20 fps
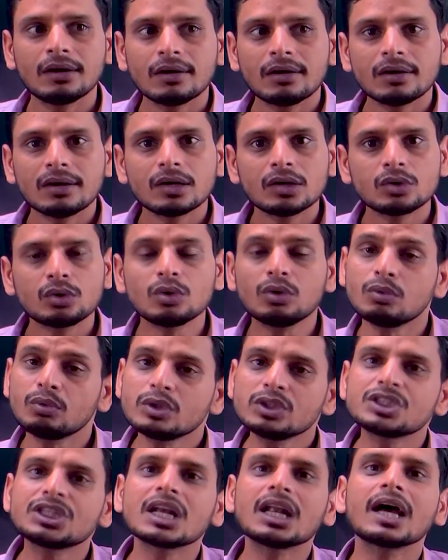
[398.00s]
तो वो
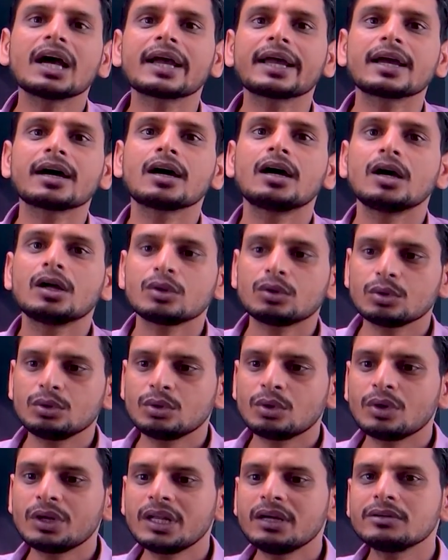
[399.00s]
चला गया तो इन्होंने
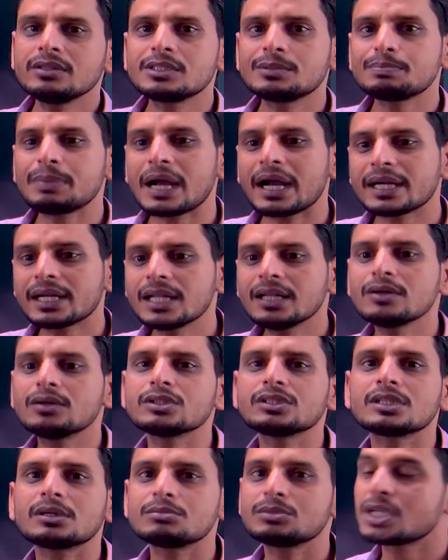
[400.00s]
उस पैटर्न को
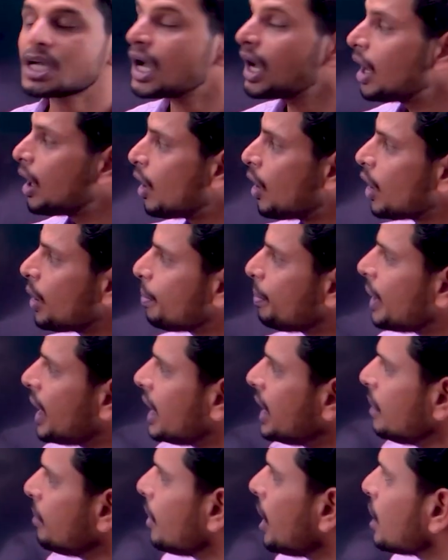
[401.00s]
समझा और पहली
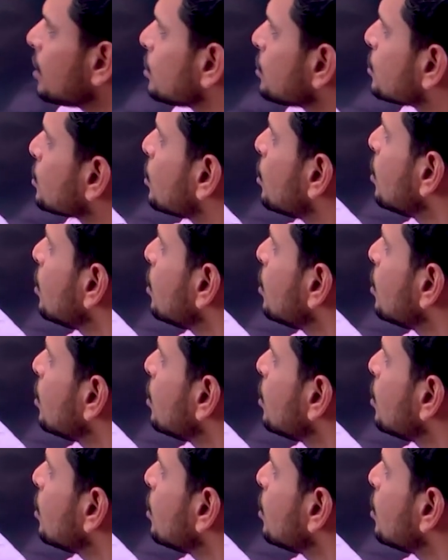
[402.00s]
बार उसको